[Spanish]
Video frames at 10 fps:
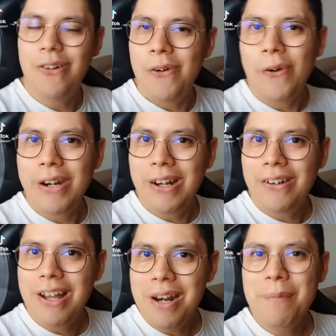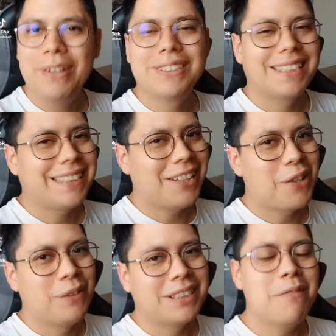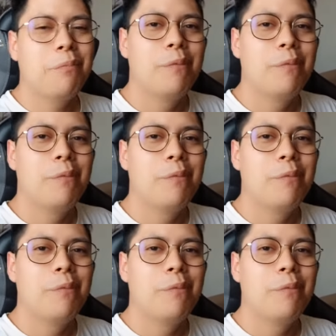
Hola, hola, hola amigos, ¿qué tal? ¿Cómo están?